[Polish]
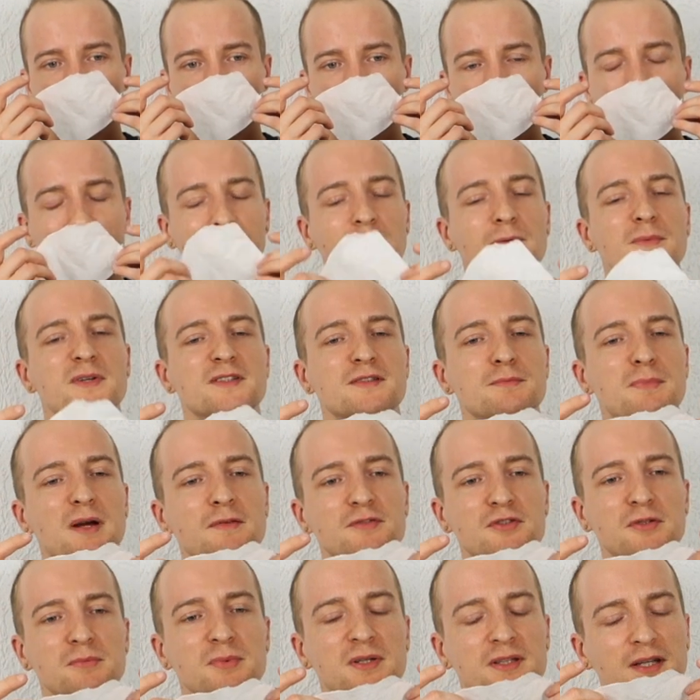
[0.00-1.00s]
Natomiast ma
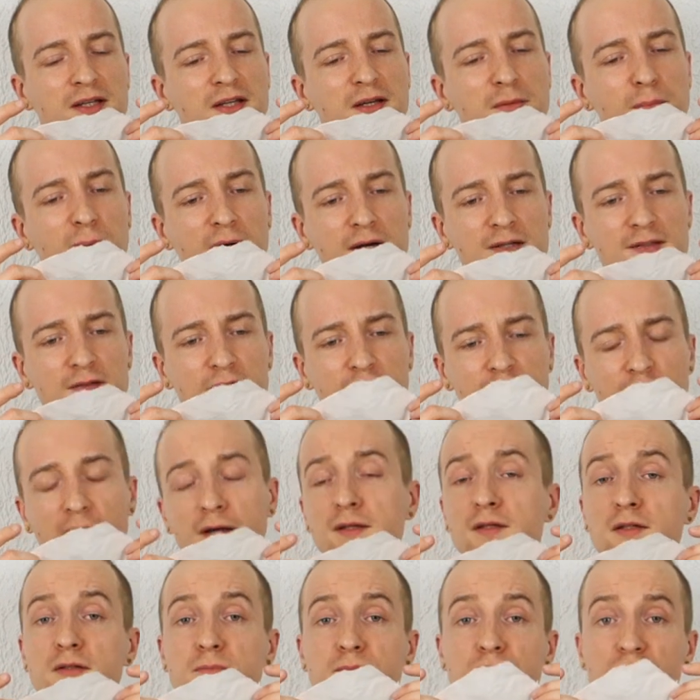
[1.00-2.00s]
w sobie taki bardzo
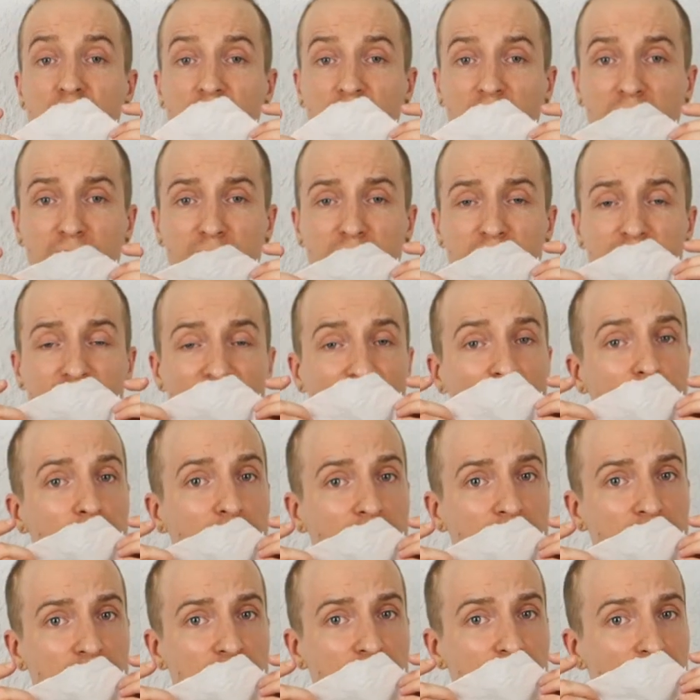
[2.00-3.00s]
fajny, przyjemny,
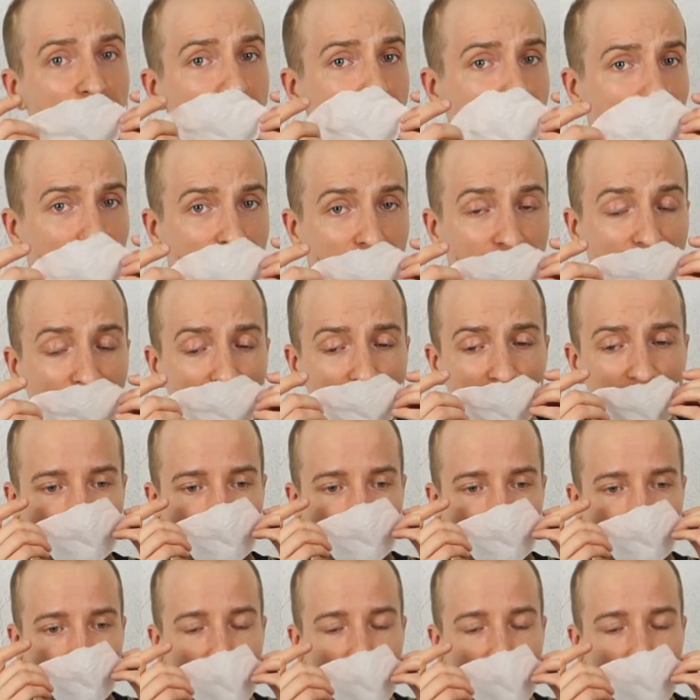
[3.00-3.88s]
sympatyczny powiew.